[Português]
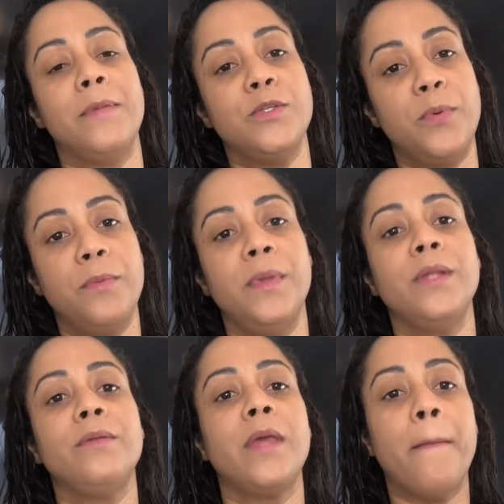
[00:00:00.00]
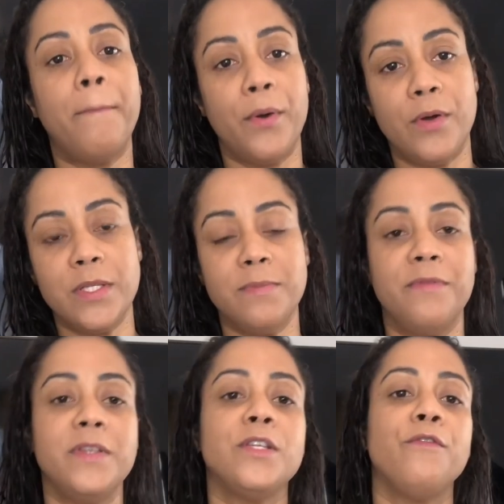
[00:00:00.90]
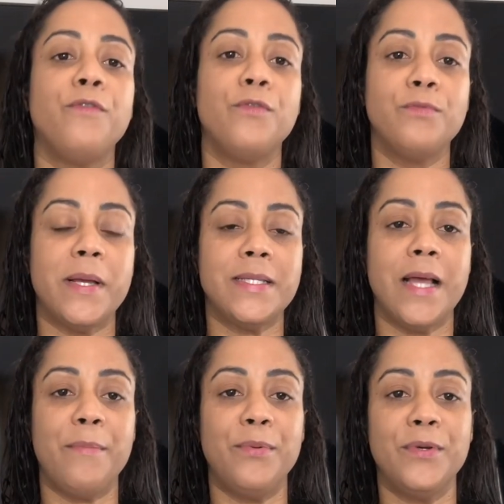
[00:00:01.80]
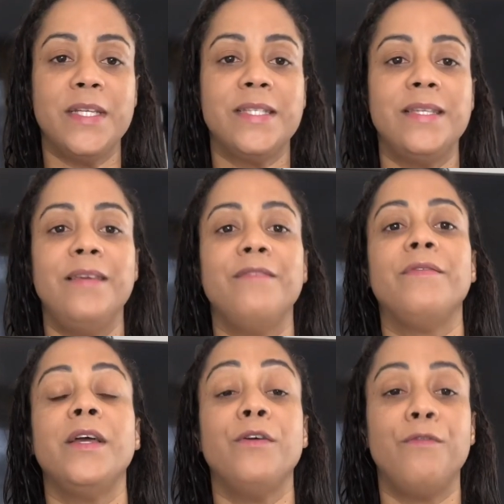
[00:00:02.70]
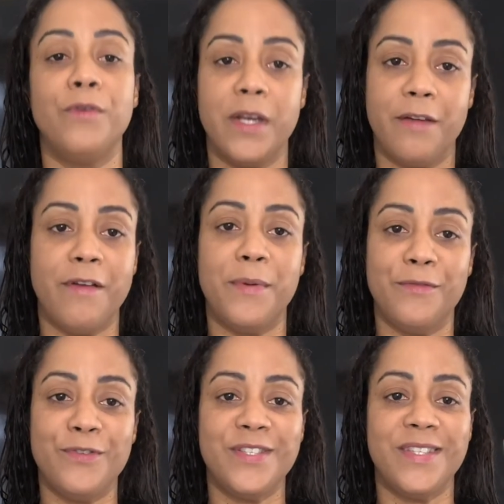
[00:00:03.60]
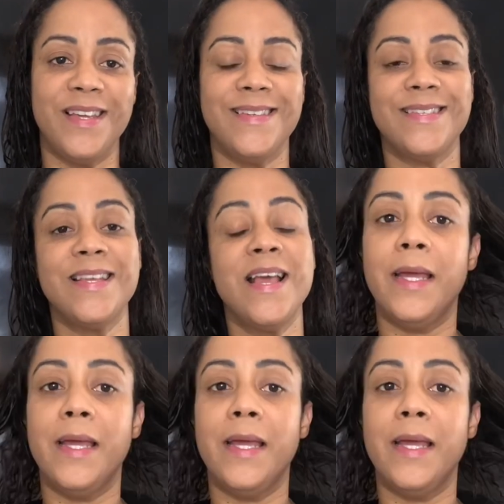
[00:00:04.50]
Mas eu prometo que a próxima vez que eu for passar progressiva, eu vou gravar para vocês.